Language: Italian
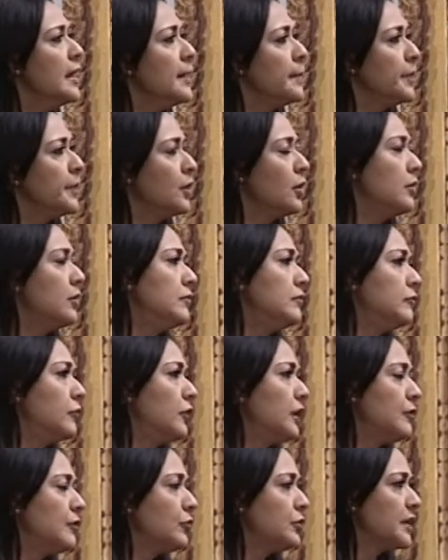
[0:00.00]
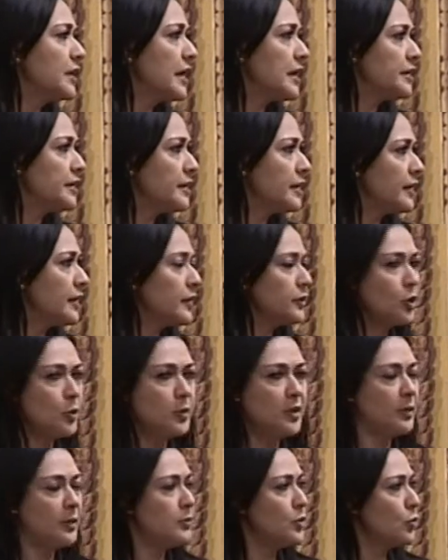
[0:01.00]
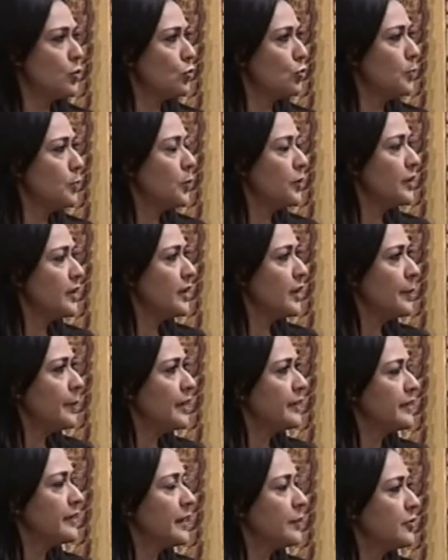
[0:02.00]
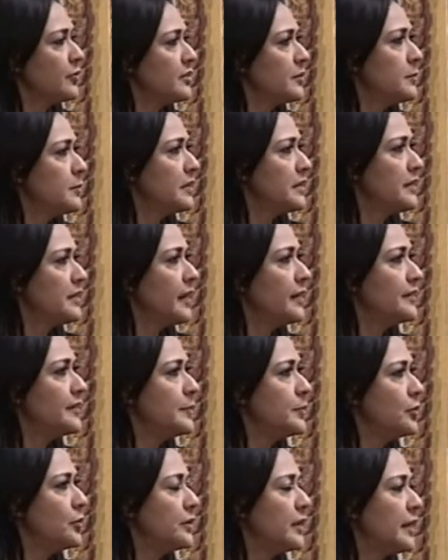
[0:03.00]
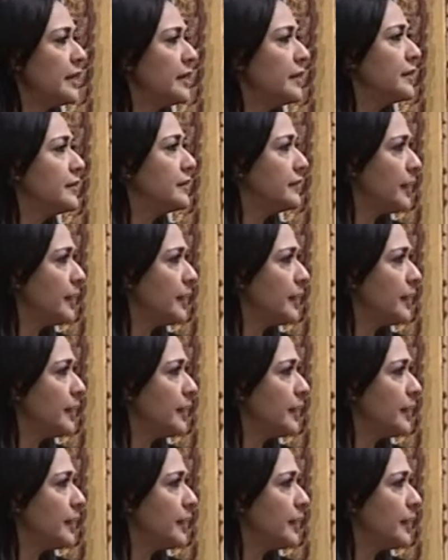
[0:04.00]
però volevo chiederle a nome del mio gruppo chiaramente la possibilità di poter